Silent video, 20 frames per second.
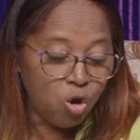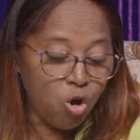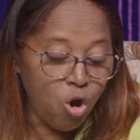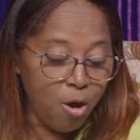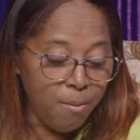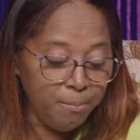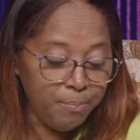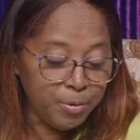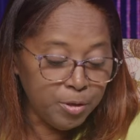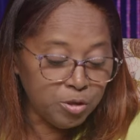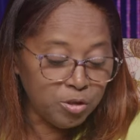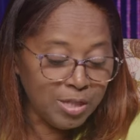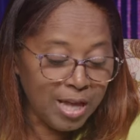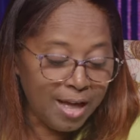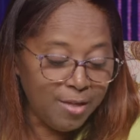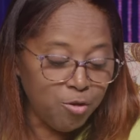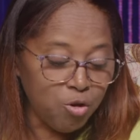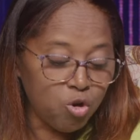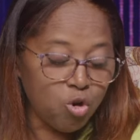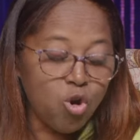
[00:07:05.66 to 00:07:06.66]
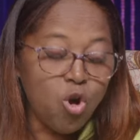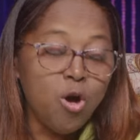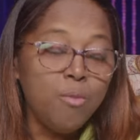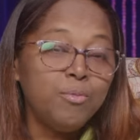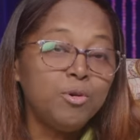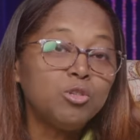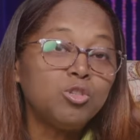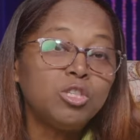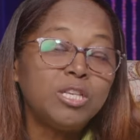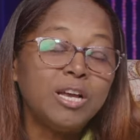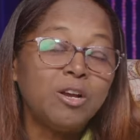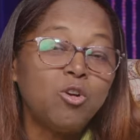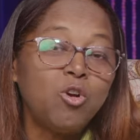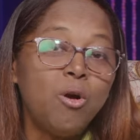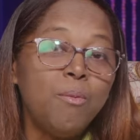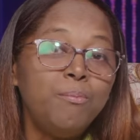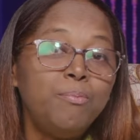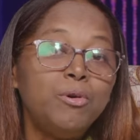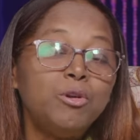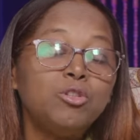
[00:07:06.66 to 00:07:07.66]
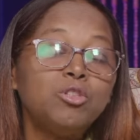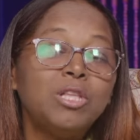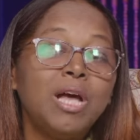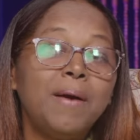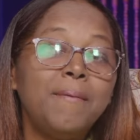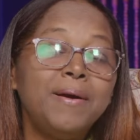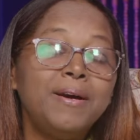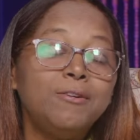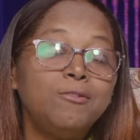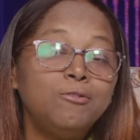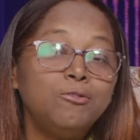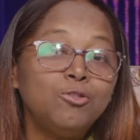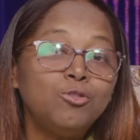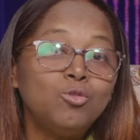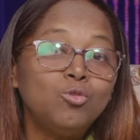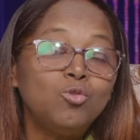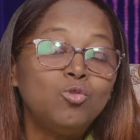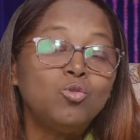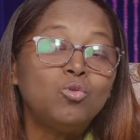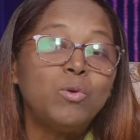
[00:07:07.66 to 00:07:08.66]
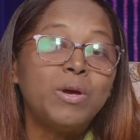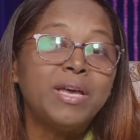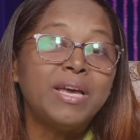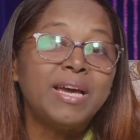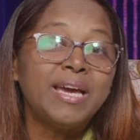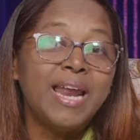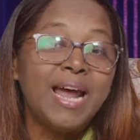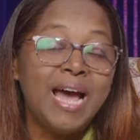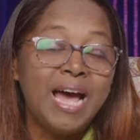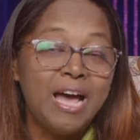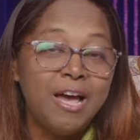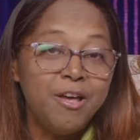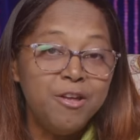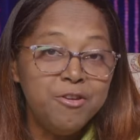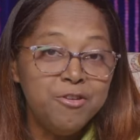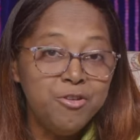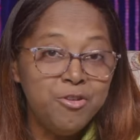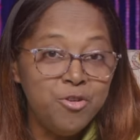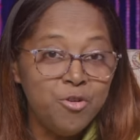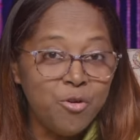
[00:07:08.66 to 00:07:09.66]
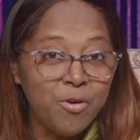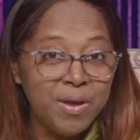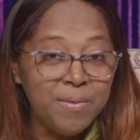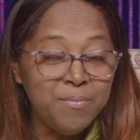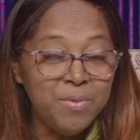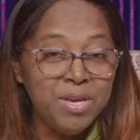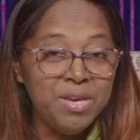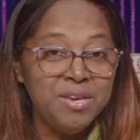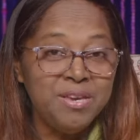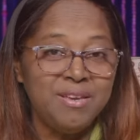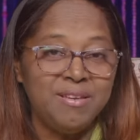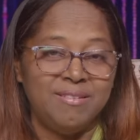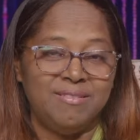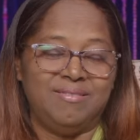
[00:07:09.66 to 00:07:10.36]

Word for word: comportado como se comportaban con su suegra Noemí.